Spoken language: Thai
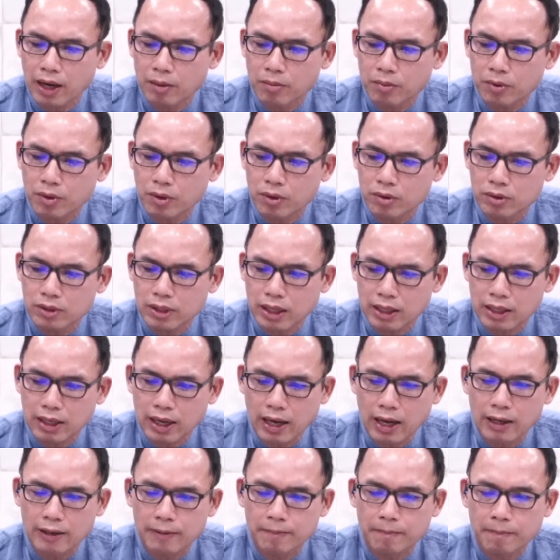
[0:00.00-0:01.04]
พระองค์ทั้งหลา
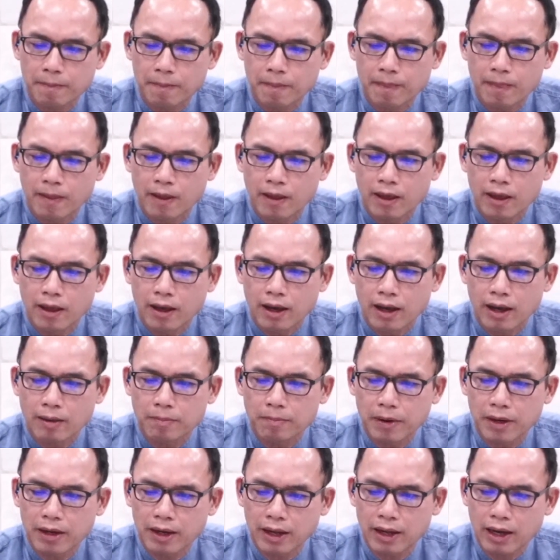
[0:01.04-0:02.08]
ย กับบ
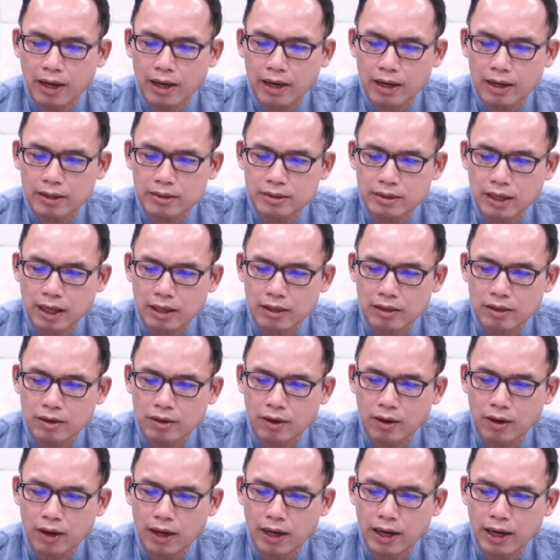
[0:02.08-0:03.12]
รรดากษัตริย์ข
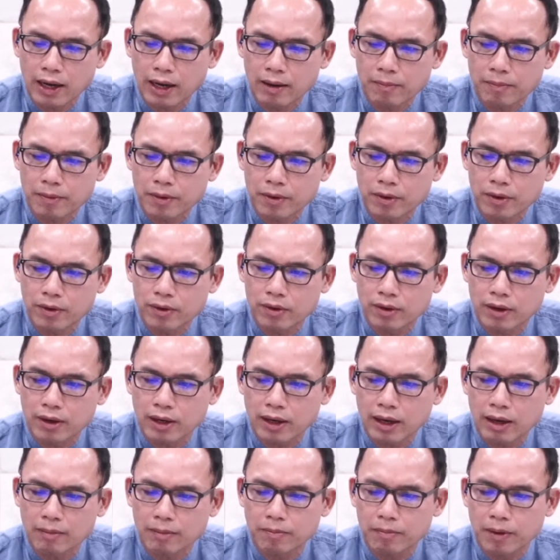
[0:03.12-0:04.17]
องข้าพระองค์
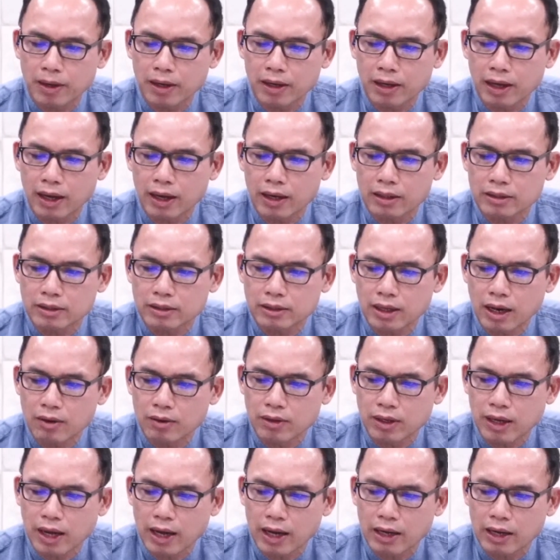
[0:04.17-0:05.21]
กับบรรดาเจ้า
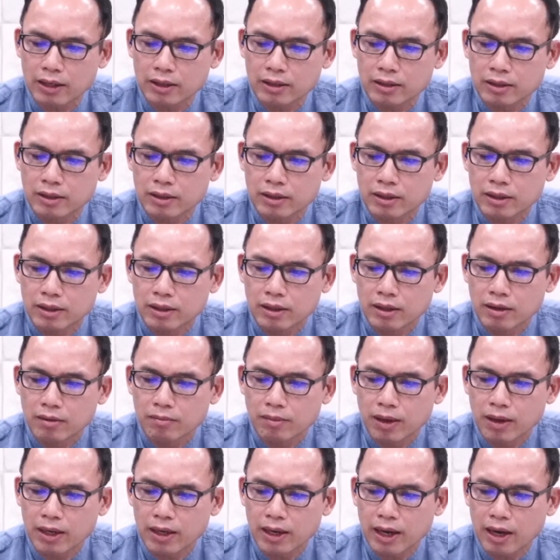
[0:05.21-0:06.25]
นาย บ
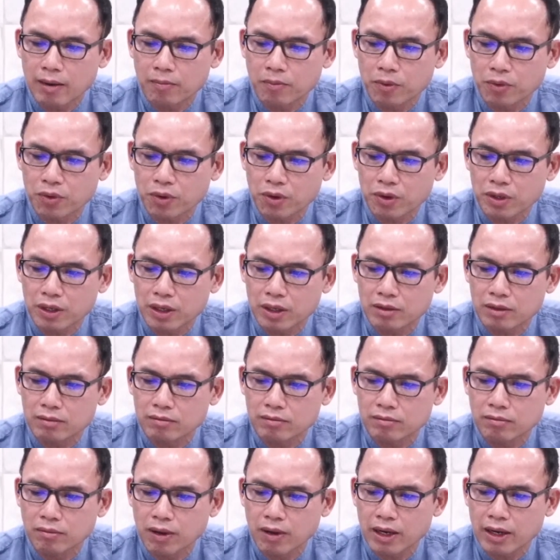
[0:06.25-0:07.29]
รรดาปุโรหิต
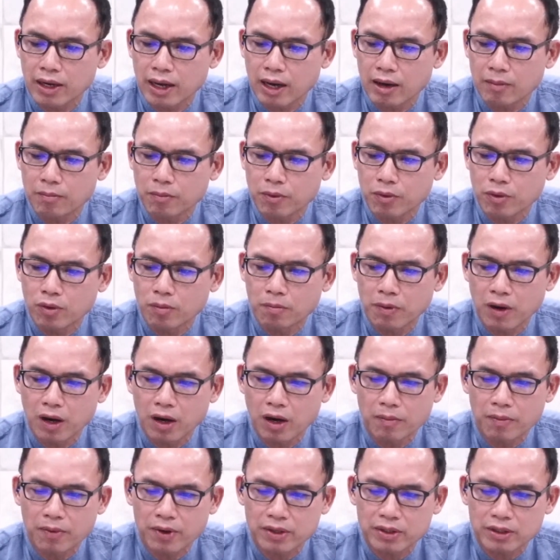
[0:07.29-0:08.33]
บรรดาผู้เผย
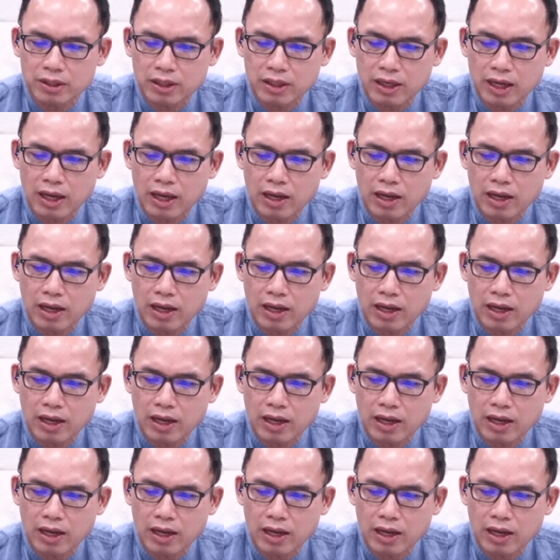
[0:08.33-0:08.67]
พระชนะ